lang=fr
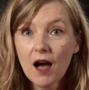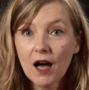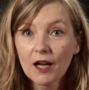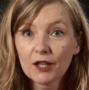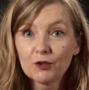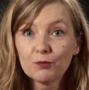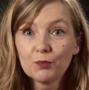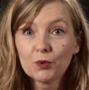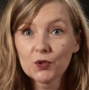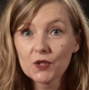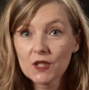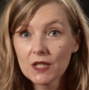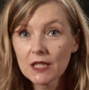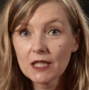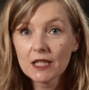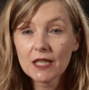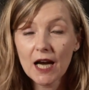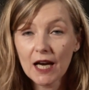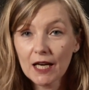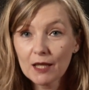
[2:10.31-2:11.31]
à te
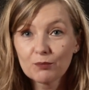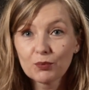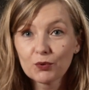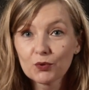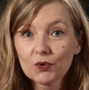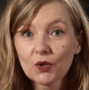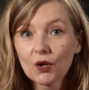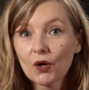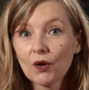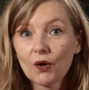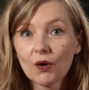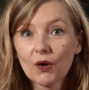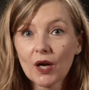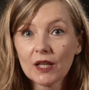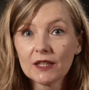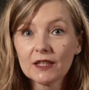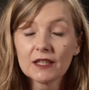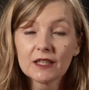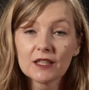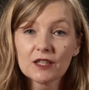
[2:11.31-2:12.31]
poser et à répondre euh,
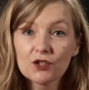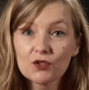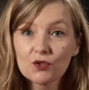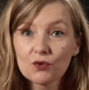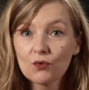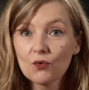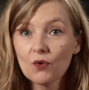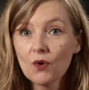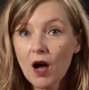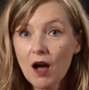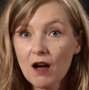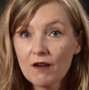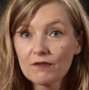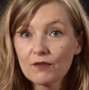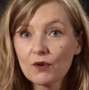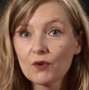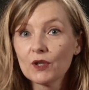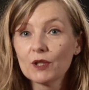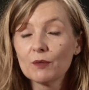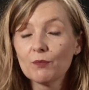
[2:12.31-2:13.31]
à tes questions
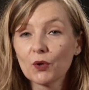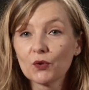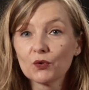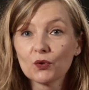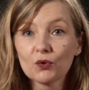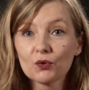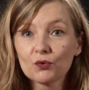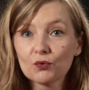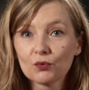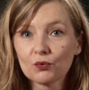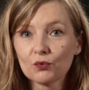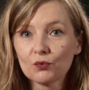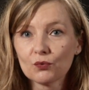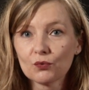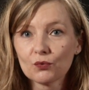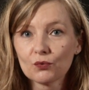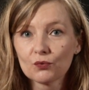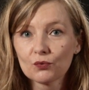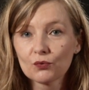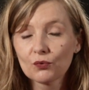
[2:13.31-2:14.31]
avant et pendant
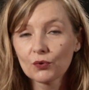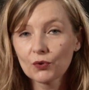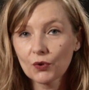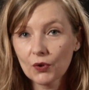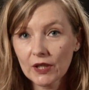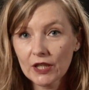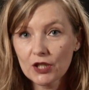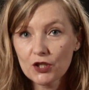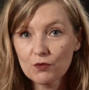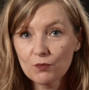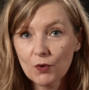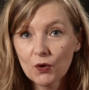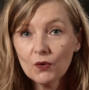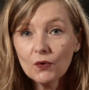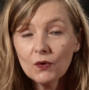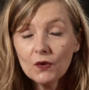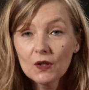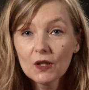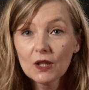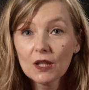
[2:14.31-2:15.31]
ton,
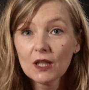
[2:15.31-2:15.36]
engagement.